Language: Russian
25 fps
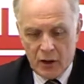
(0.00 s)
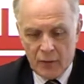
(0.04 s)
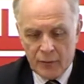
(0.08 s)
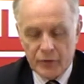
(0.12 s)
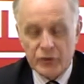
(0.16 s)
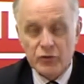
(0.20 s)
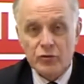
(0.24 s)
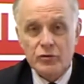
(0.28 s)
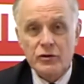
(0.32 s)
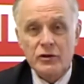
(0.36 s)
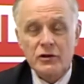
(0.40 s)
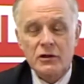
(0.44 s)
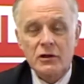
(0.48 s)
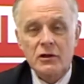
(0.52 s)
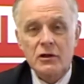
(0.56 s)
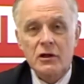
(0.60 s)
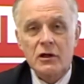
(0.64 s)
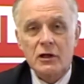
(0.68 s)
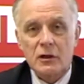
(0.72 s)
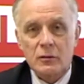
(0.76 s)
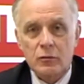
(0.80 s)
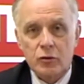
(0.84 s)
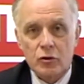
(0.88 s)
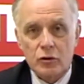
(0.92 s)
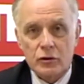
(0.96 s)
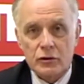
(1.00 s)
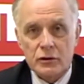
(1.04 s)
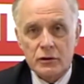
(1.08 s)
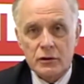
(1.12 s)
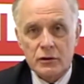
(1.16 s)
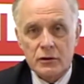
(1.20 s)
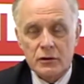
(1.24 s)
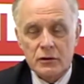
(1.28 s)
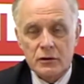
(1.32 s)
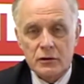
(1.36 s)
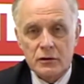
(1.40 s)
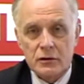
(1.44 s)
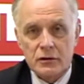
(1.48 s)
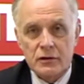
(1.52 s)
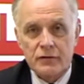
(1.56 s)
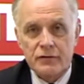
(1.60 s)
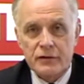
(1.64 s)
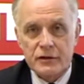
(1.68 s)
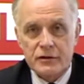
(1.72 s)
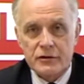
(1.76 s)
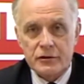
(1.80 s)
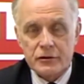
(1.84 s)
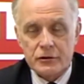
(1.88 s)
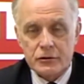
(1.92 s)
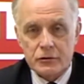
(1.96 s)
принудительной работы
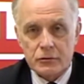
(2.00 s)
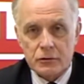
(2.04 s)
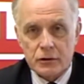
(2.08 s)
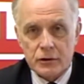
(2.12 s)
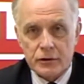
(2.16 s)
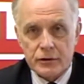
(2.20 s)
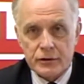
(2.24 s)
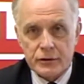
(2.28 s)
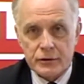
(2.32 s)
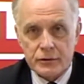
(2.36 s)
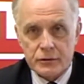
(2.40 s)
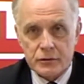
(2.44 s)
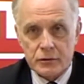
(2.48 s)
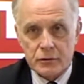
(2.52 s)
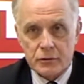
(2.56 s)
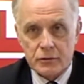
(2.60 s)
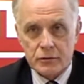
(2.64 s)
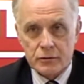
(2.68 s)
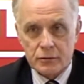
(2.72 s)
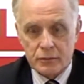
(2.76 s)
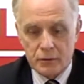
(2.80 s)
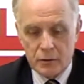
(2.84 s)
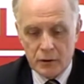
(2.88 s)
240 часов –